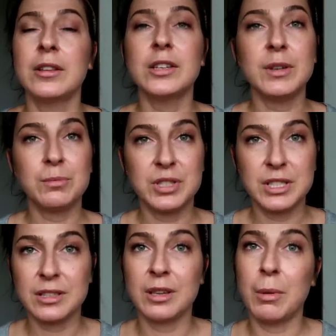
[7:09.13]
To Wam
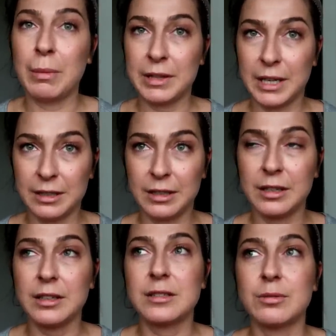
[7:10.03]
przyschnie
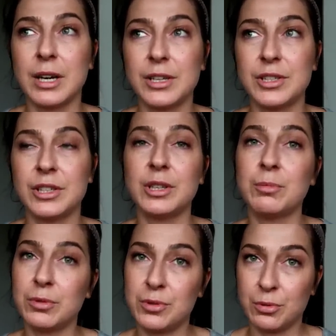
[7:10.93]
momentalnie i słuchajcie,
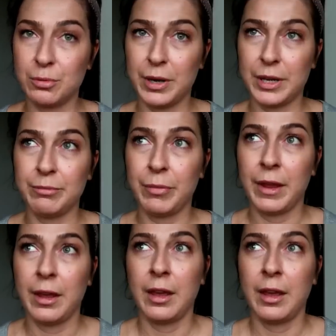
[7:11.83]
nie brudzi ubrań.